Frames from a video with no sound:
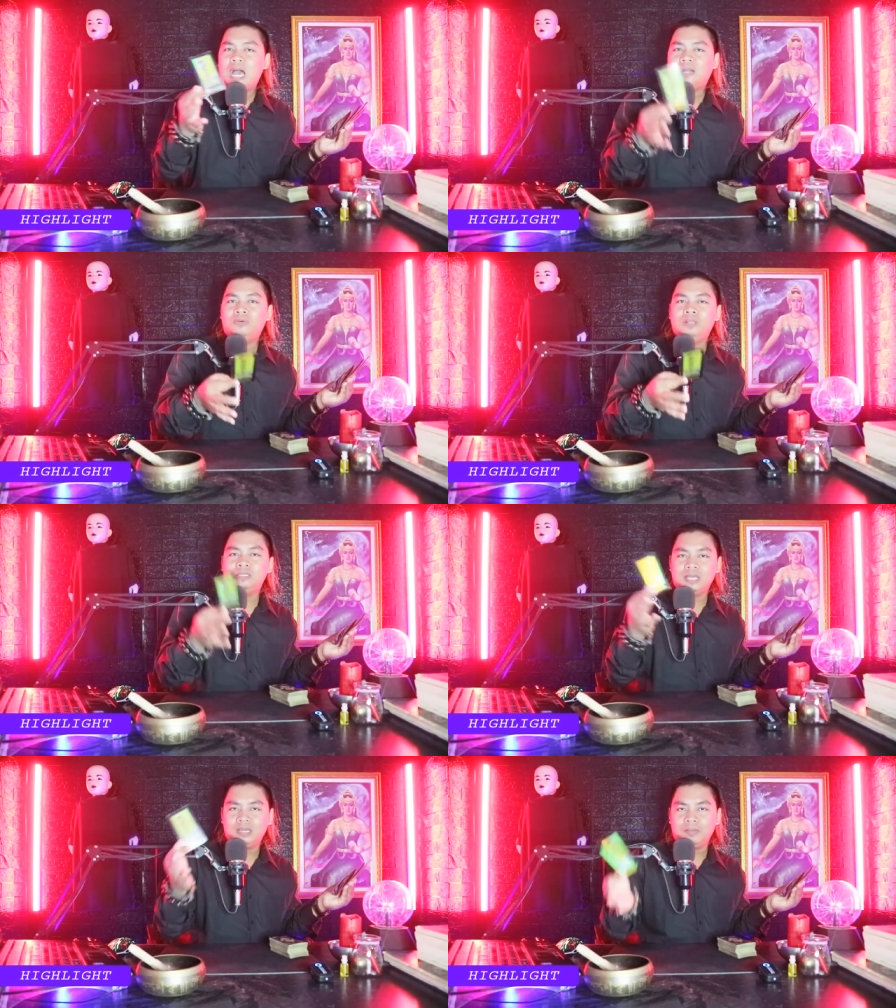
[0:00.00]
akun
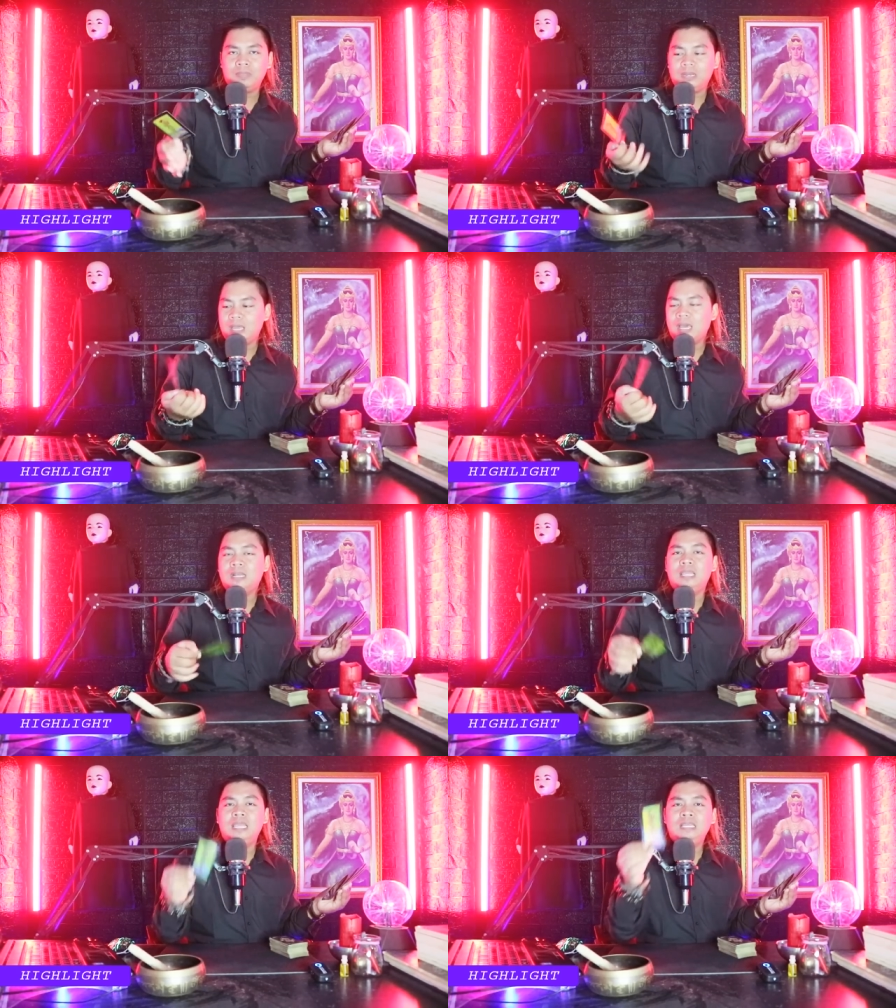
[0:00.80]
Instagramnya
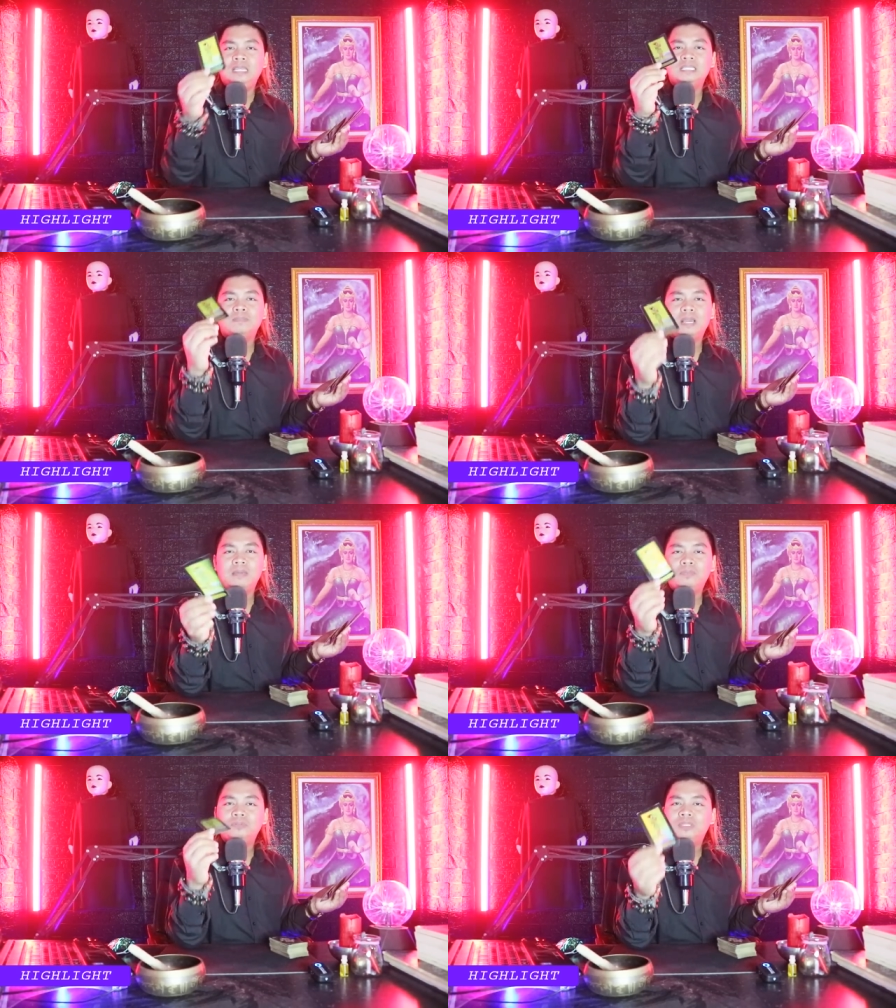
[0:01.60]
dan ini
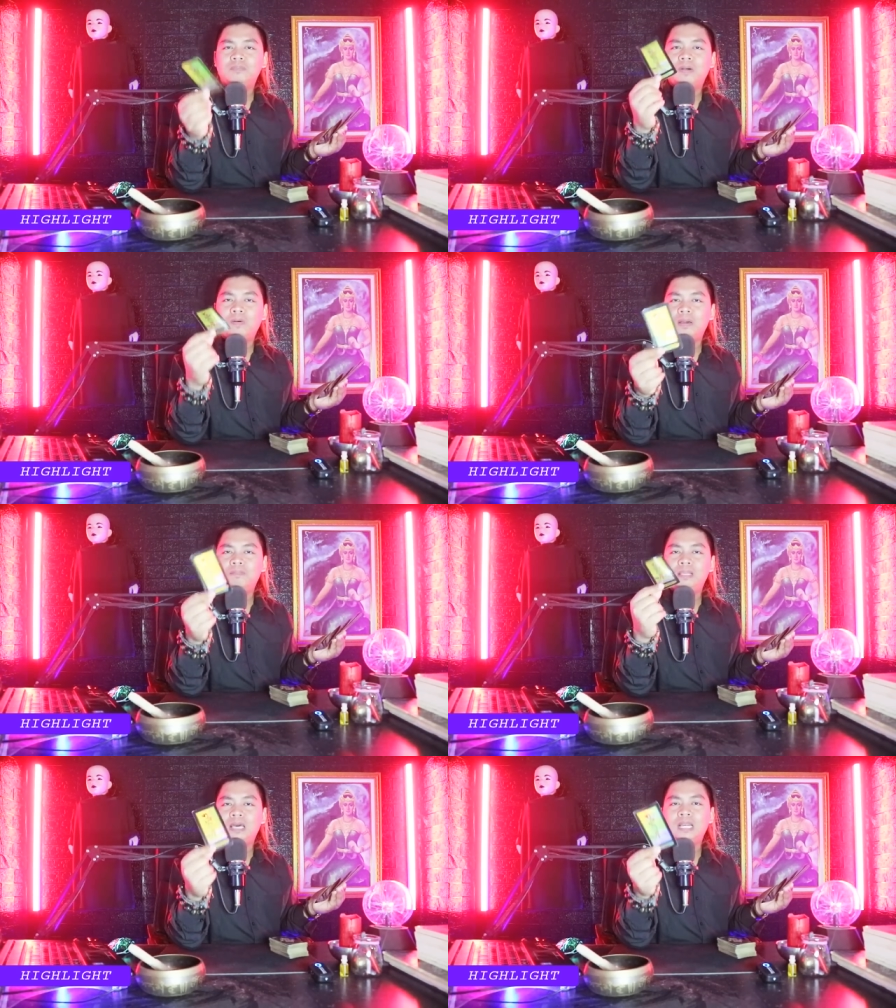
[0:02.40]
sebagai bukti bahwa
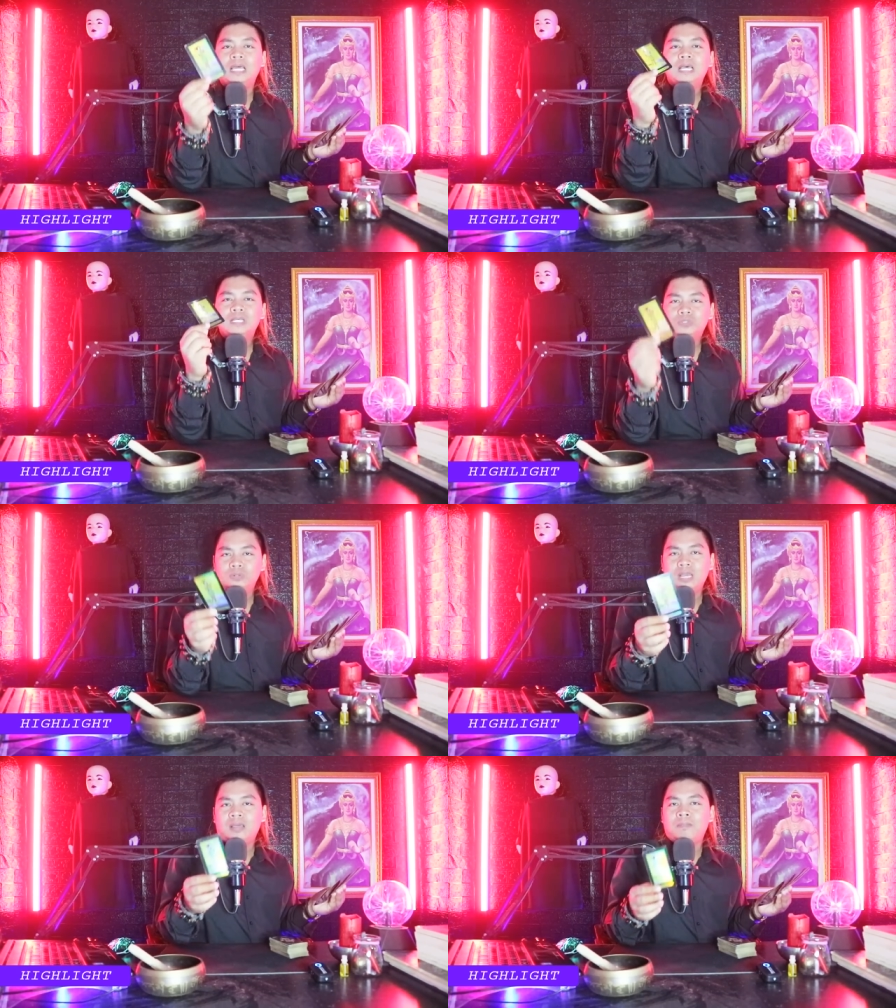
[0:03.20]
Bilar
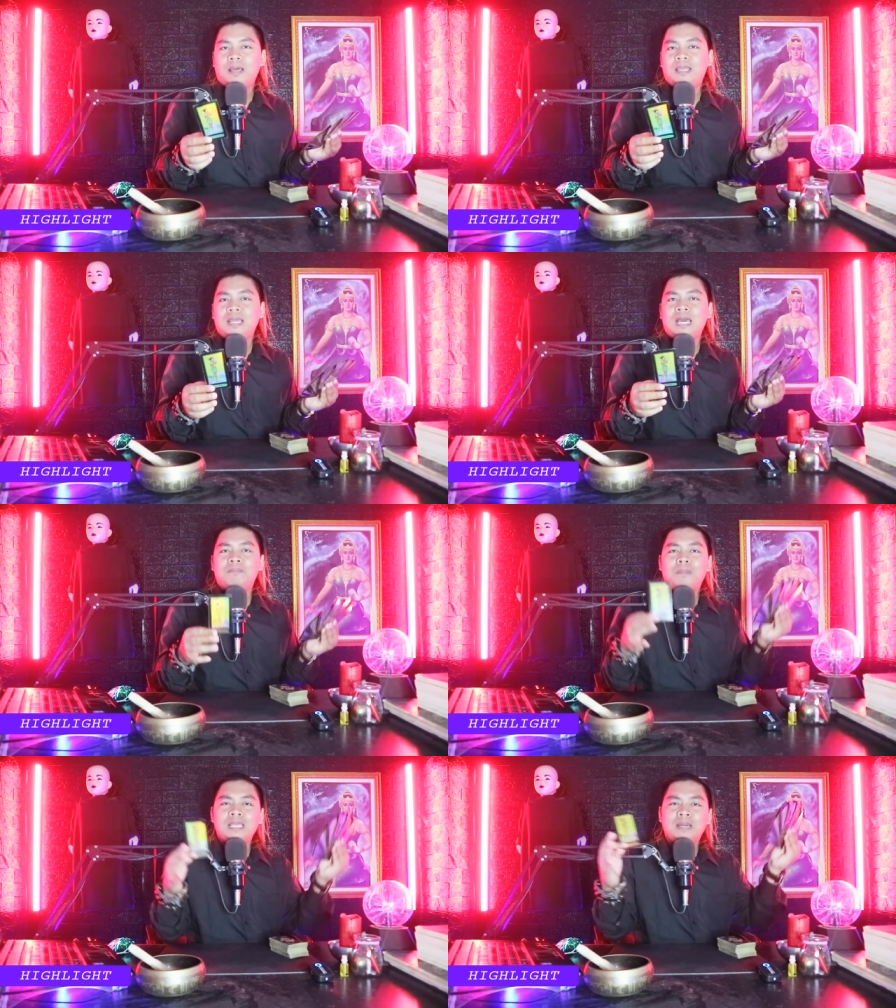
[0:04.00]
sudah kembali
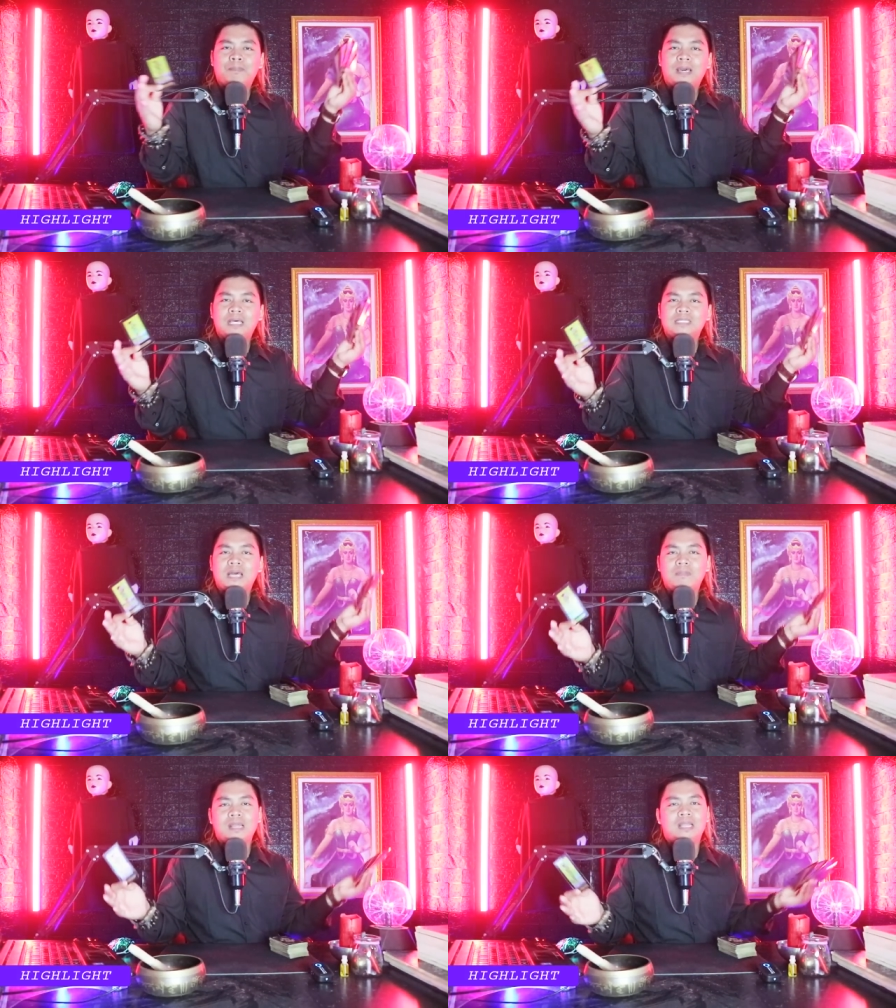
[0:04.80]
dan banyak para
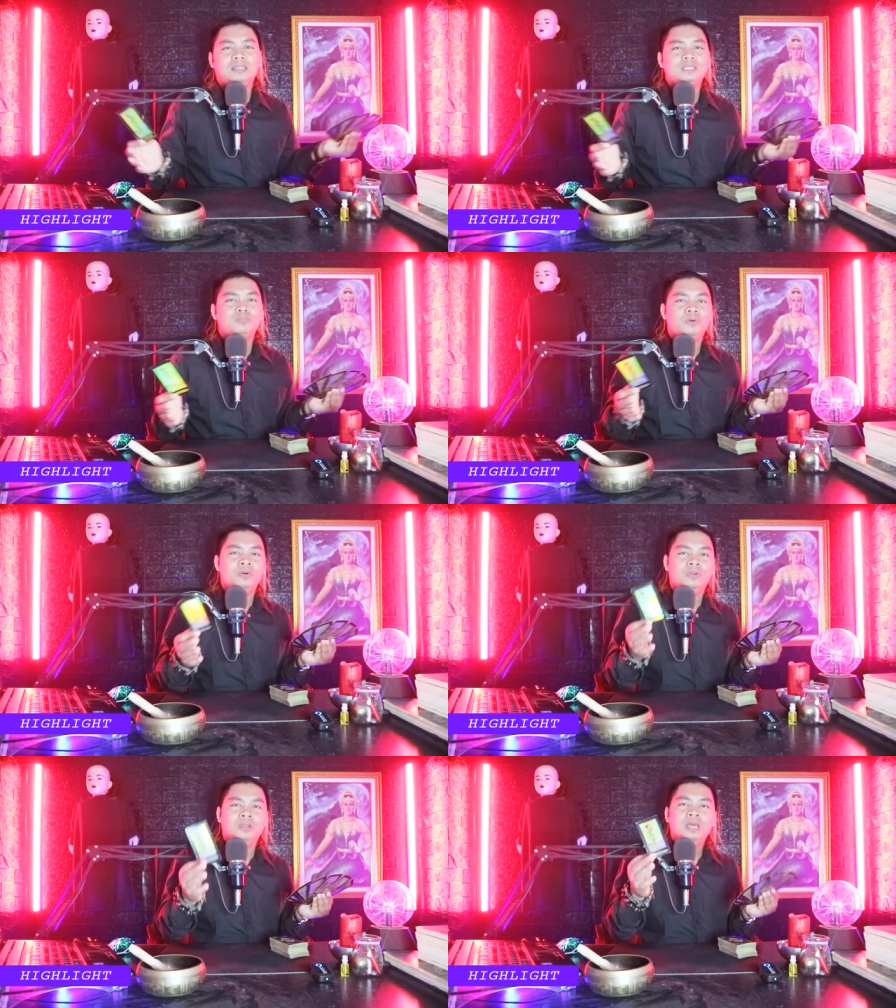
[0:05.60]
sahabat artis
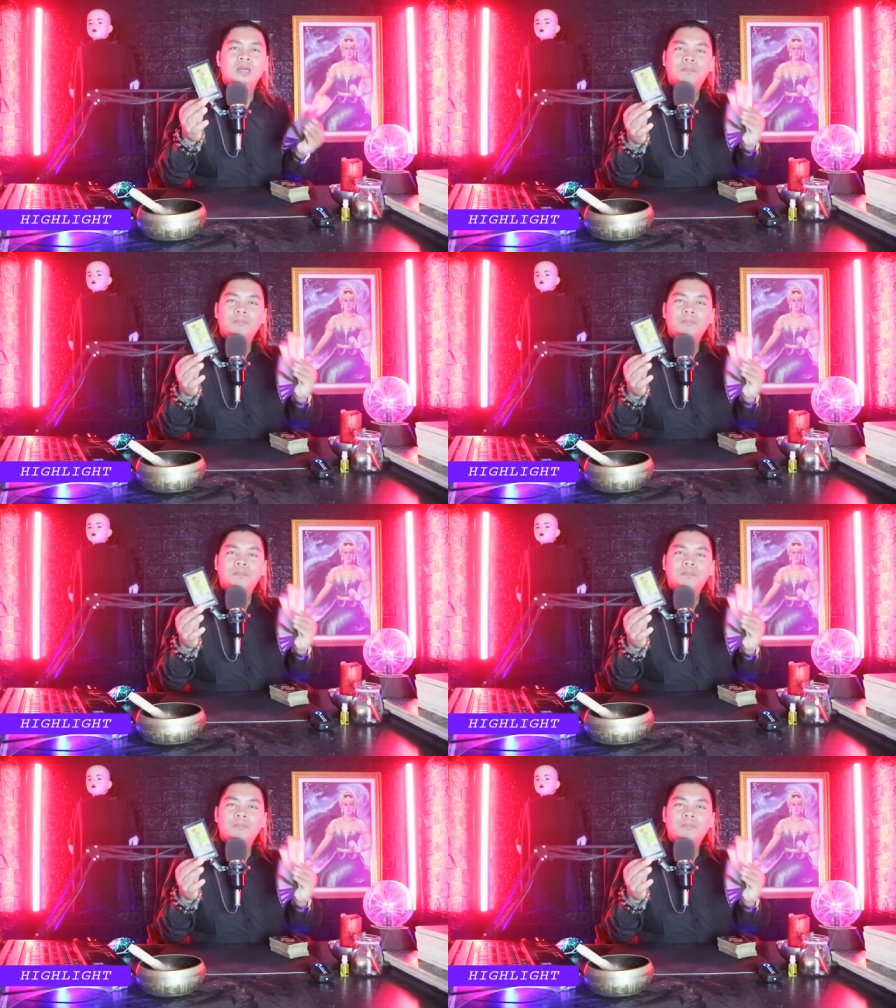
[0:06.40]
pun